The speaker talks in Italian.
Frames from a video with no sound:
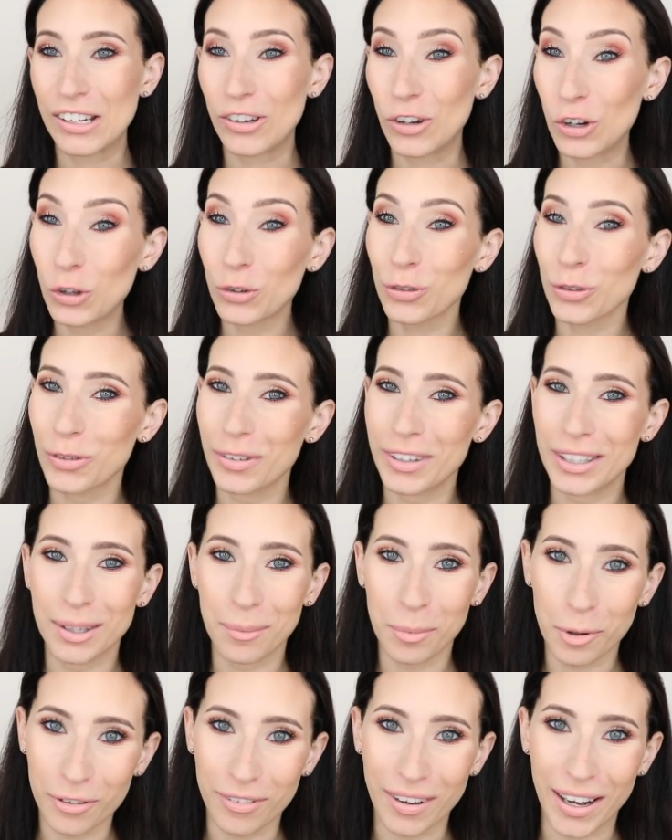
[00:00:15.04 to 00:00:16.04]
non
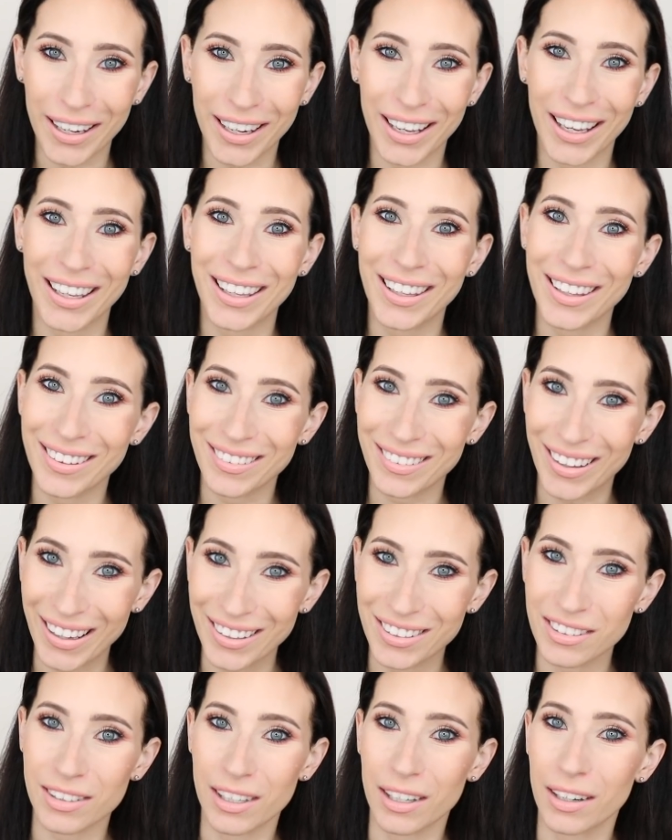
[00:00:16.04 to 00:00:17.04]
dovete provare i
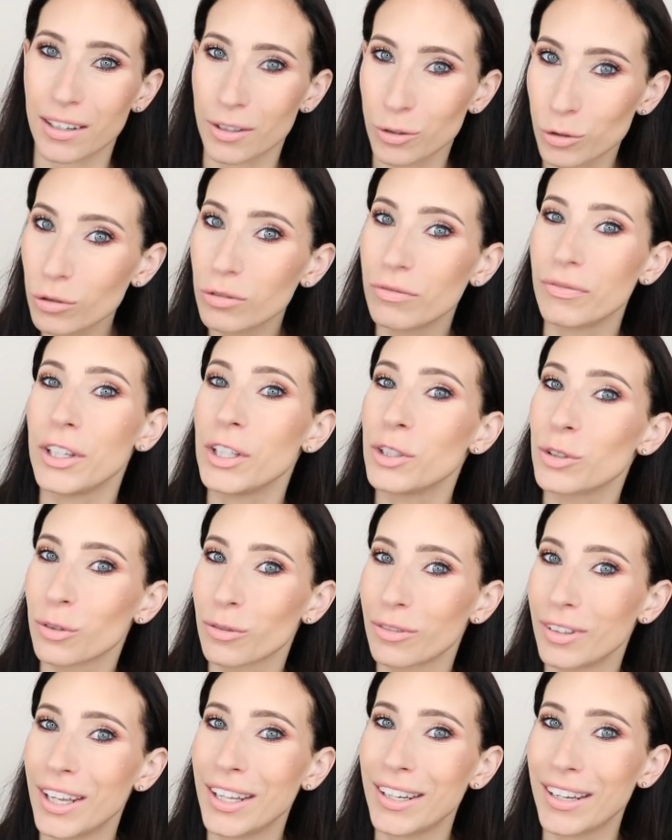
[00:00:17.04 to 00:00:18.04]
tester sul viso
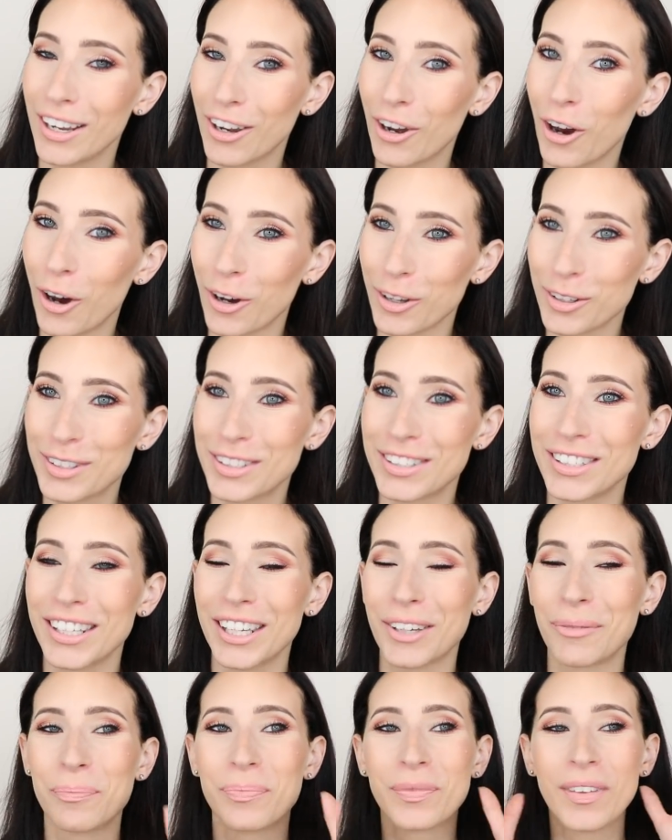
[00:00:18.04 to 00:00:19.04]
nei
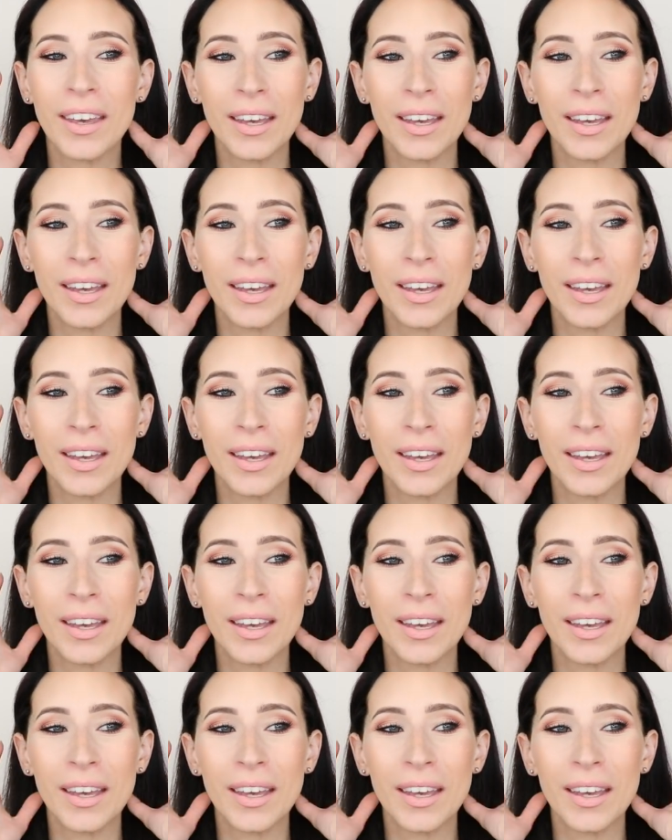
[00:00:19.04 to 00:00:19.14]
negozi.